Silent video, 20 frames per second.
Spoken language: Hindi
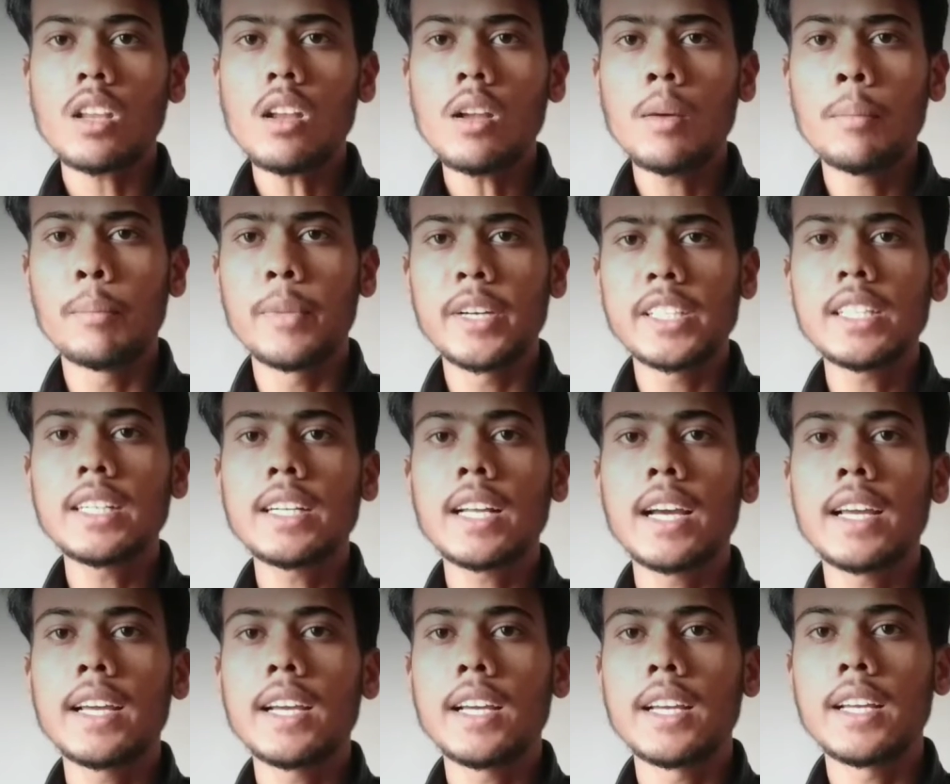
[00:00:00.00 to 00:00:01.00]
बजट
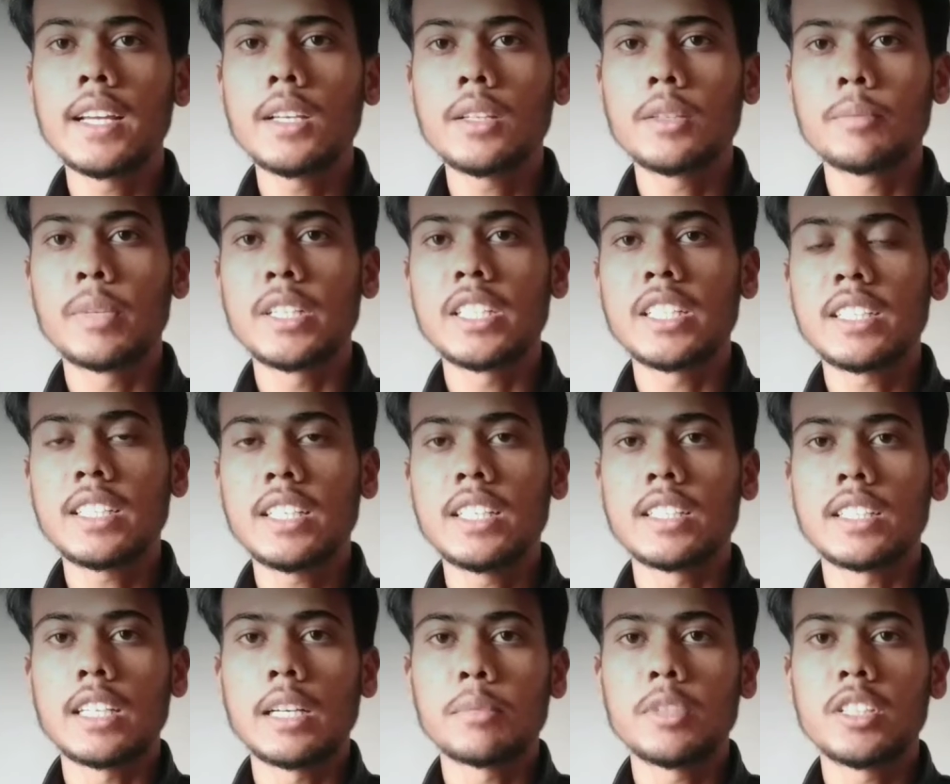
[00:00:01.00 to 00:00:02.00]
आया है बजट के
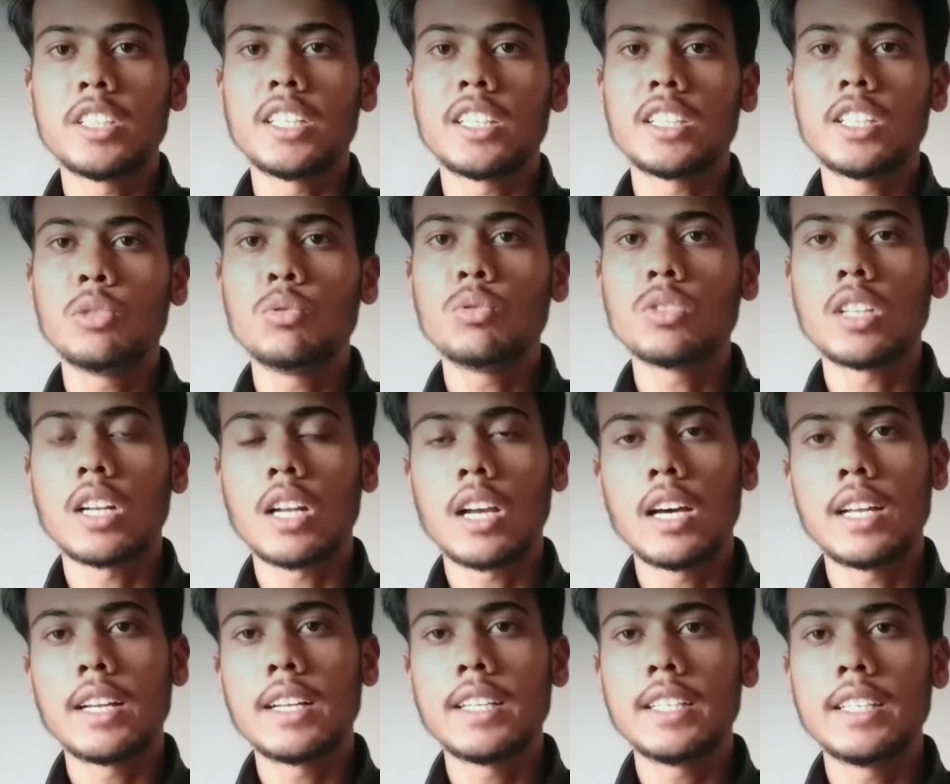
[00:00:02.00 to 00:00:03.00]
हिसाब से देखते हुए
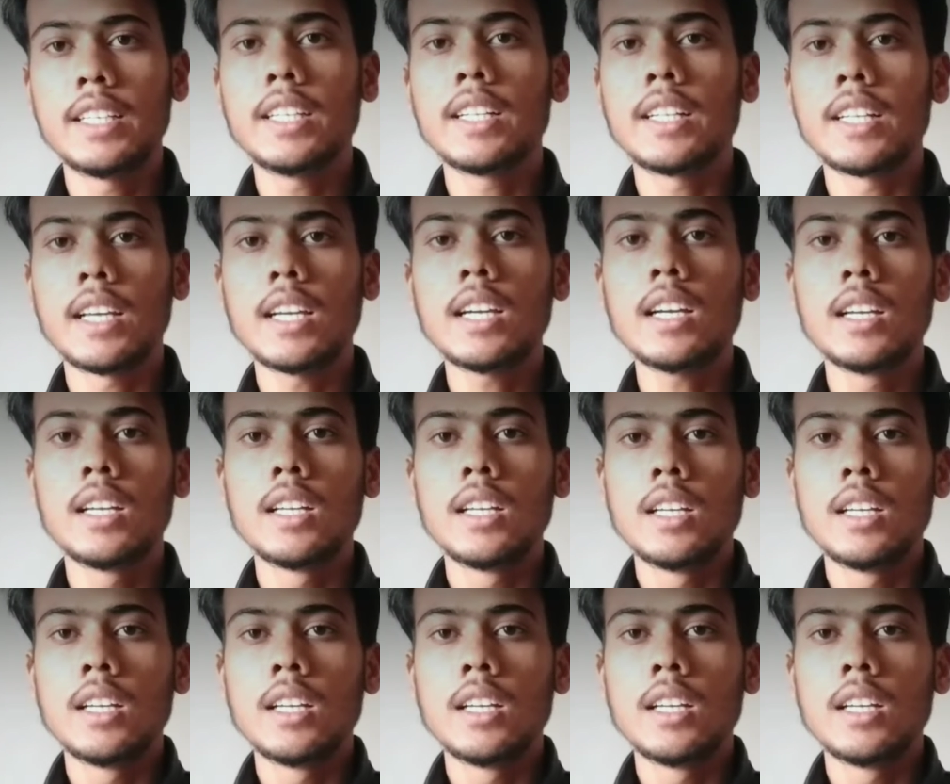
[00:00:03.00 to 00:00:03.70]
सरकार ने ये नया